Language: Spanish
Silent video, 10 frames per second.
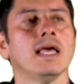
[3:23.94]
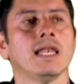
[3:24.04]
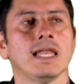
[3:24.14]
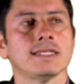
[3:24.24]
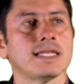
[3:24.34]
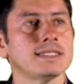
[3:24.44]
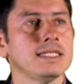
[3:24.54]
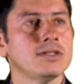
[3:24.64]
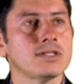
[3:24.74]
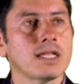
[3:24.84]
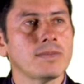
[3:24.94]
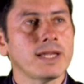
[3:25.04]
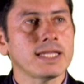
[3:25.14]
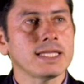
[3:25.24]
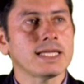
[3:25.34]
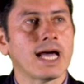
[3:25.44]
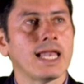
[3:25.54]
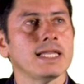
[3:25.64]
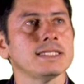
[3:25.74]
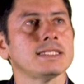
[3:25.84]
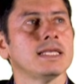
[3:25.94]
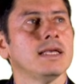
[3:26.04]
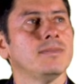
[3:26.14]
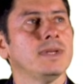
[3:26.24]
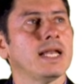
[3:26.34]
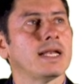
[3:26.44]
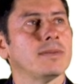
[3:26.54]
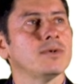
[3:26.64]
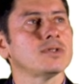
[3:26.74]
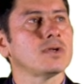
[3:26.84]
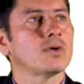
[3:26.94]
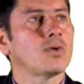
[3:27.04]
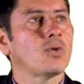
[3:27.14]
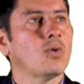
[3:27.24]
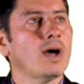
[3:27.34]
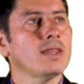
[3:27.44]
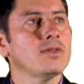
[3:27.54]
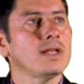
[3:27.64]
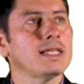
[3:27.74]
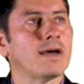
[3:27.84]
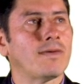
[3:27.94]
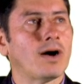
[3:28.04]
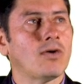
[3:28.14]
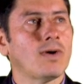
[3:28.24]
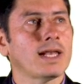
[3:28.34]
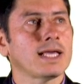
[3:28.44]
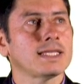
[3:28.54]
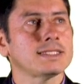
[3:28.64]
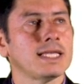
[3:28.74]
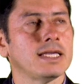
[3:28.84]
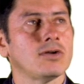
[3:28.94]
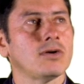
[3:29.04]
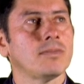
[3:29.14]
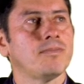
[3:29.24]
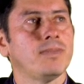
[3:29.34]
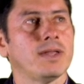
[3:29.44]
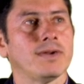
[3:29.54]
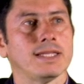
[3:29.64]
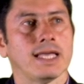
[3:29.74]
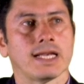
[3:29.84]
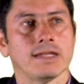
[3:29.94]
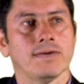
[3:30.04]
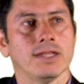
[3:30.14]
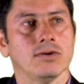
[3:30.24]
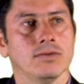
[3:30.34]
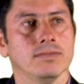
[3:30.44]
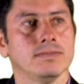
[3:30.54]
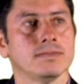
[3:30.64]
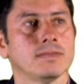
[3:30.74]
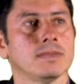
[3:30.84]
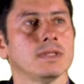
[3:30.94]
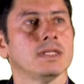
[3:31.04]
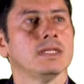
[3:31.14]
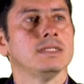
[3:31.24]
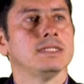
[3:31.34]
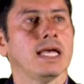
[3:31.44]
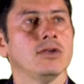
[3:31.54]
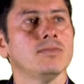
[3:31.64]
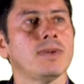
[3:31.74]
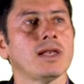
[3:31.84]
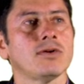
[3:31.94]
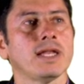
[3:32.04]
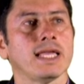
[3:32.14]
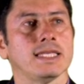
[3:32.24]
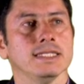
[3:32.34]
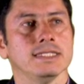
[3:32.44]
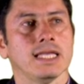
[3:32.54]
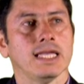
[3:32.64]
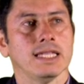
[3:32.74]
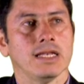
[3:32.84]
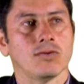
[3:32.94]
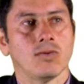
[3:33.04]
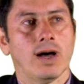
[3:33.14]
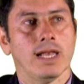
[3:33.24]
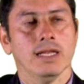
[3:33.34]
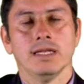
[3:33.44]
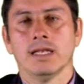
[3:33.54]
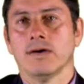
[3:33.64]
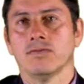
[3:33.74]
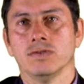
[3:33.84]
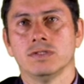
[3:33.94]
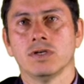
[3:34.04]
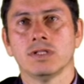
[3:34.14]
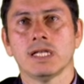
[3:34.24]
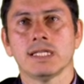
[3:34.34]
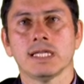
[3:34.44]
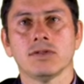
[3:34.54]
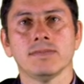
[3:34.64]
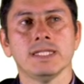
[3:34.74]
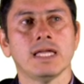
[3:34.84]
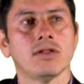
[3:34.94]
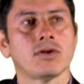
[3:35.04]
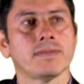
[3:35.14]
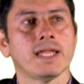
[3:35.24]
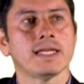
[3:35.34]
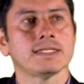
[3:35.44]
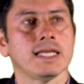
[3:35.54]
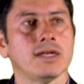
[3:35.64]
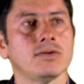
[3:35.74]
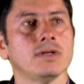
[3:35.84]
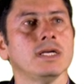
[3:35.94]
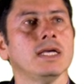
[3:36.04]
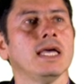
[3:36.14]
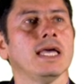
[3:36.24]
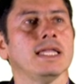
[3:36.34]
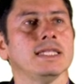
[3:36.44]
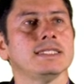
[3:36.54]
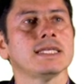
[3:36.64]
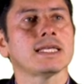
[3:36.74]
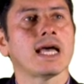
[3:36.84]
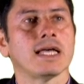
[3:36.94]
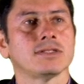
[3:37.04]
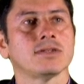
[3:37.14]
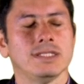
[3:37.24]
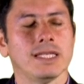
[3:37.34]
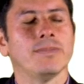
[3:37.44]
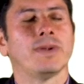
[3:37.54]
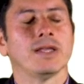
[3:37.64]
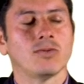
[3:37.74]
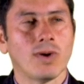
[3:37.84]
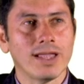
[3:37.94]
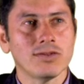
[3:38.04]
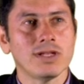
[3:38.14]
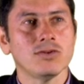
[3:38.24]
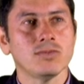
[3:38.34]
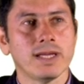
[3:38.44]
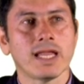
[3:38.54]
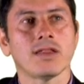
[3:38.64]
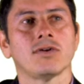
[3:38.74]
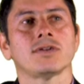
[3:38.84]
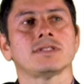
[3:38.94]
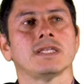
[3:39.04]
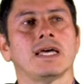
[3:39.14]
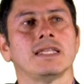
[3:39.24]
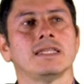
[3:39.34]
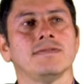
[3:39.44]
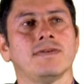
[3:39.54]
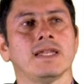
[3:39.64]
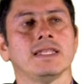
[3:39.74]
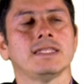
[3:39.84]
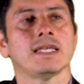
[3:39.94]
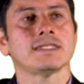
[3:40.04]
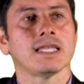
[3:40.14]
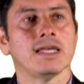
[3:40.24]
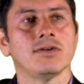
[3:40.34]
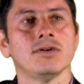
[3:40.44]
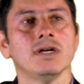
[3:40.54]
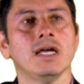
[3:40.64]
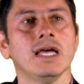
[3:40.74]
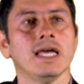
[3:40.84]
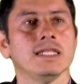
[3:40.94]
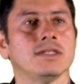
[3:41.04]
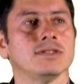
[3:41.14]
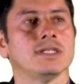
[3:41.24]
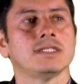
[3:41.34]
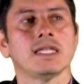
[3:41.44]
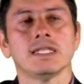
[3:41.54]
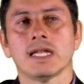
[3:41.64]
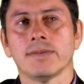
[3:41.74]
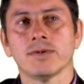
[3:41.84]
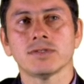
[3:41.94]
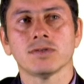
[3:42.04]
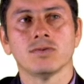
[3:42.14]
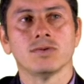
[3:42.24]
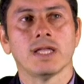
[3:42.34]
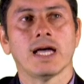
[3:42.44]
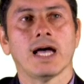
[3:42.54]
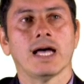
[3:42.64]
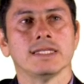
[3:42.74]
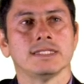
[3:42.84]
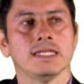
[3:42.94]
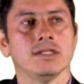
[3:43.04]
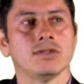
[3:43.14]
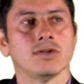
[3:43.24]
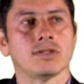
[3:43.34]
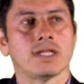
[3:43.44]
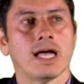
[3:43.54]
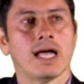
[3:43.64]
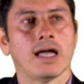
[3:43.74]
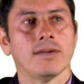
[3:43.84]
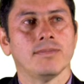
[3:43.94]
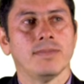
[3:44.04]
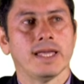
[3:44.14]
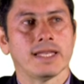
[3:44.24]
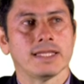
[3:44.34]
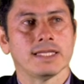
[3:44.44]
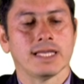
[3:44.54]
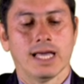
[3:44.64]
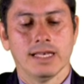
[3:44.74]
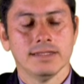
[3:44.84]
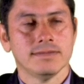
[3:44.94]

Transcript: Las asíntotas verticales miraremos cuando el de abajo valga 0, pero el de arriba no. Si hay un valor x en el cual la función del denominador me da 0, en ese caso, siempre y cuando el numerador sea diferente a 0, entonces tendremos una asíntota vertical.